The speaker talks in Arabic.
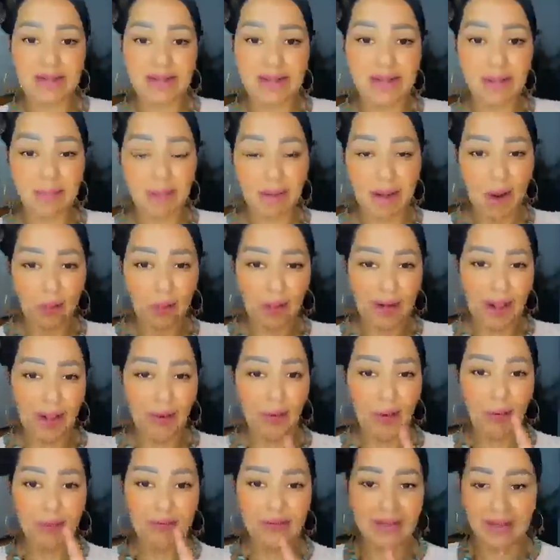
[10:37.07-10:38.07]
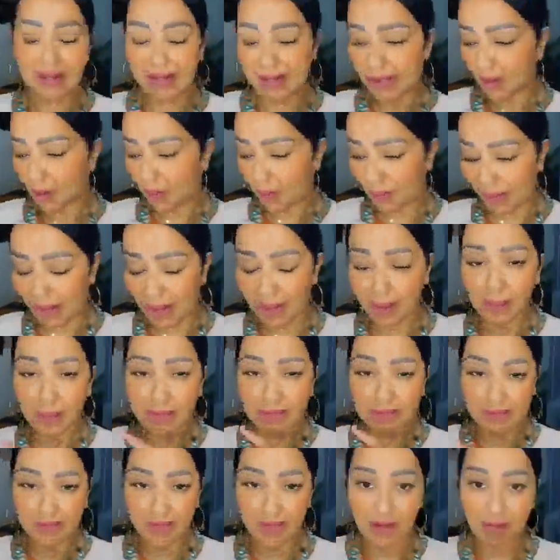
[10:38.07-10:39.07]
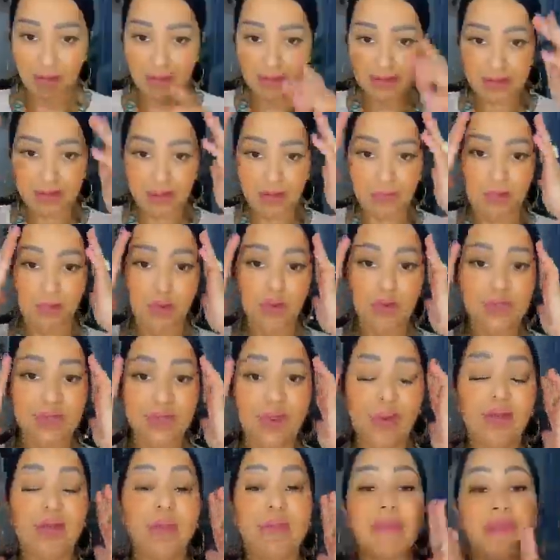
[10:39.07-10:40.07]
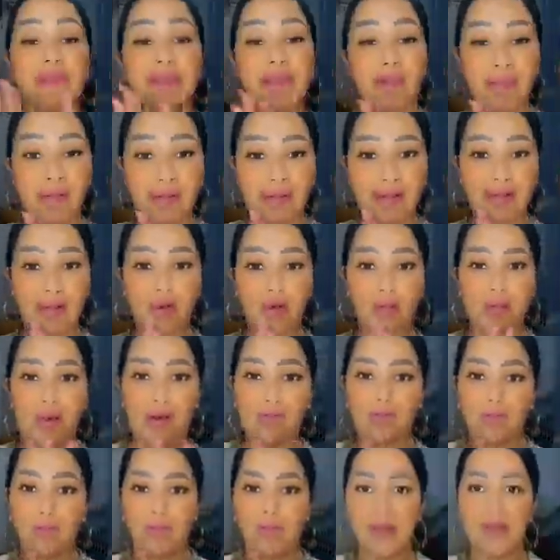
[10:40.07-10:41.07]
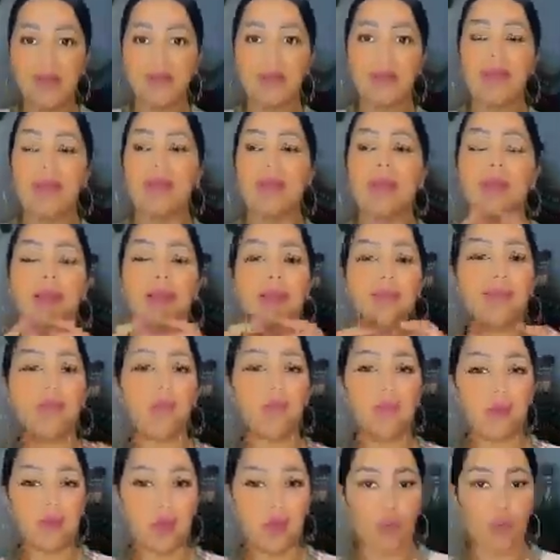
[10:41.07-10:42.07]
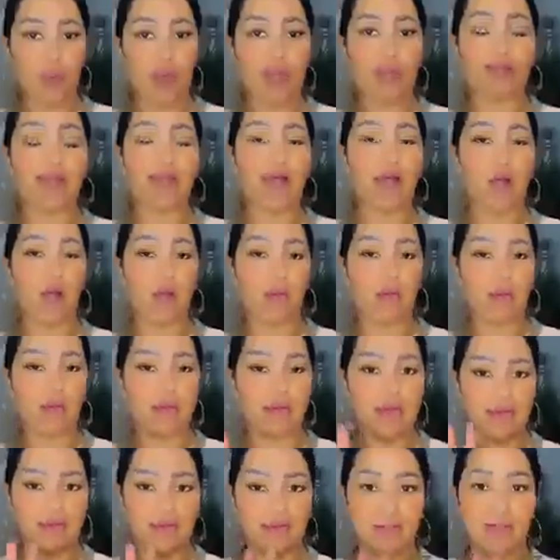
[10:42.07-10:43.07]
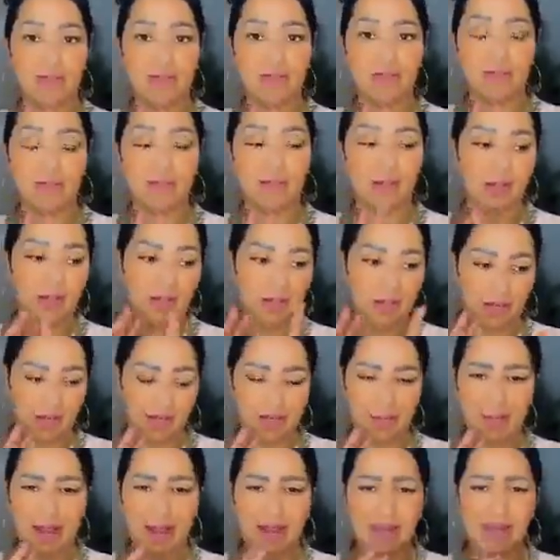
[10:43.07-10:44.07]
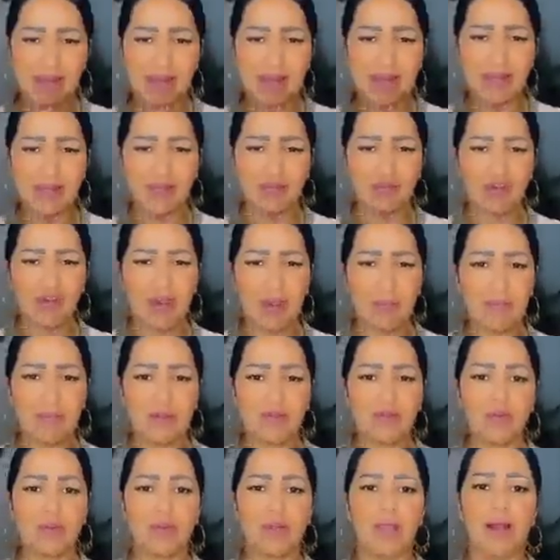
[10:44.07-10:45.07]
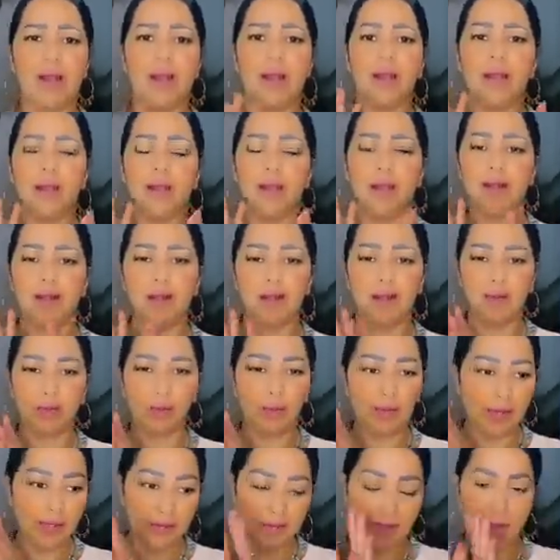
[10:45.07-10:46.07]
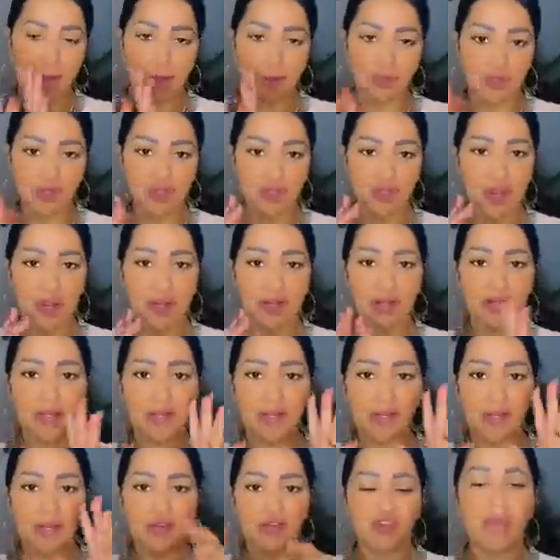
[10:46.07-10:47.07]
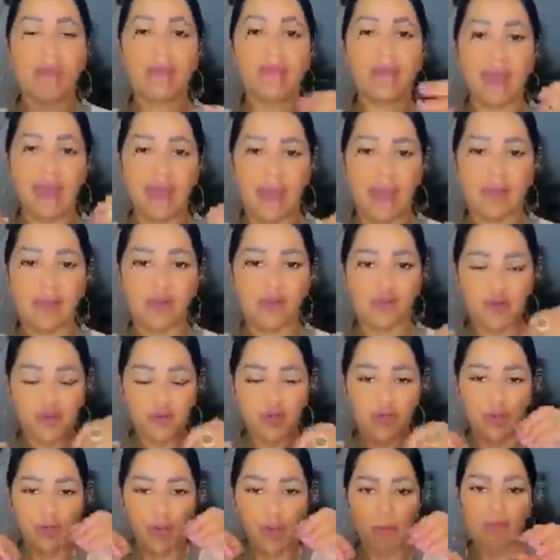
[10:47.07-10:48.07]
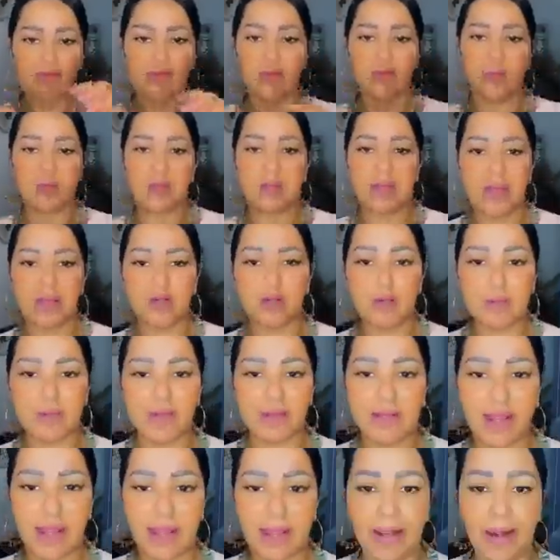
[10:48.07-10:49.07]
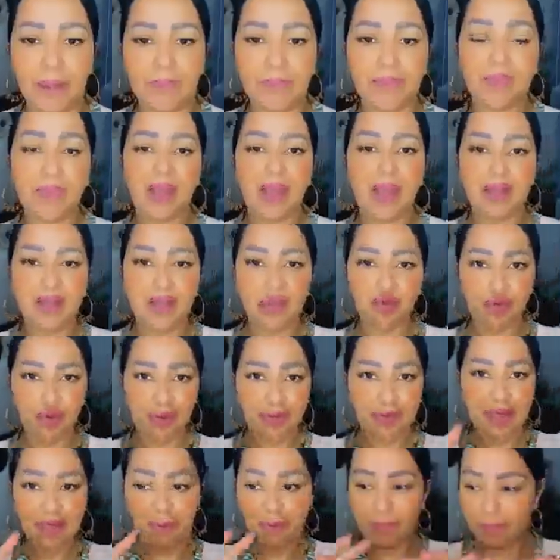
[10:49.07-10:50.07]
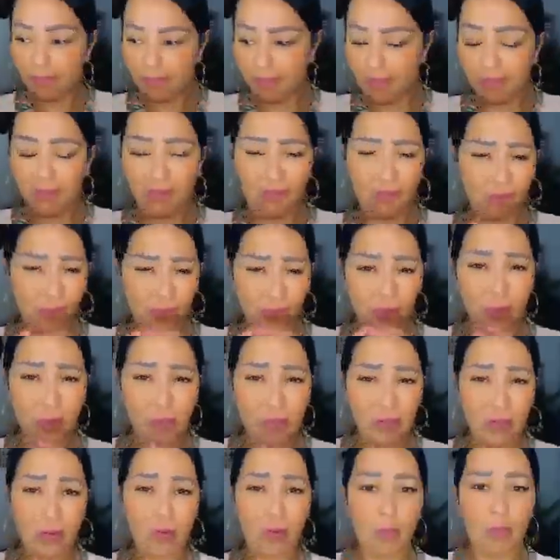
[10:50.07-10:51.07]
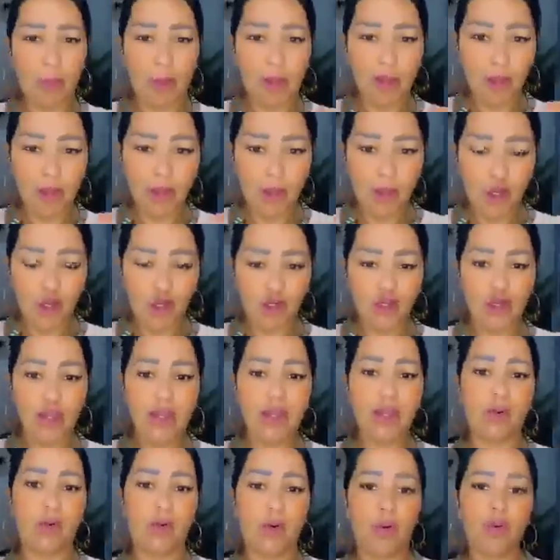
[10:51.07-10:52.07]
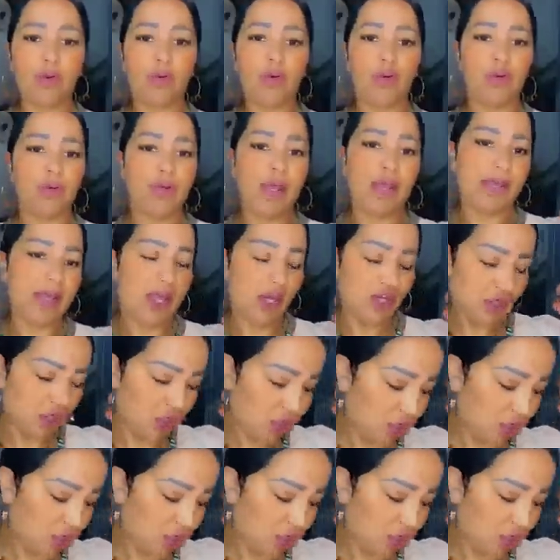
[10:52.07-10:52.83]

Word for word: البنات اللي بغاو لاغوب تاع ليوبار بزاف بزاف وغصوني بزاف على ليوبار في البلاد غادي نمي لكم واحد لاغوب البنات آه، راني مخليه هنايا زوج حبات ولا الاخرين راهم في الشحن جبتها هذه جوستومون باش نوريها لكم كي دايره سي اون طاب اون روب ليوبار جايه غروند دو تاي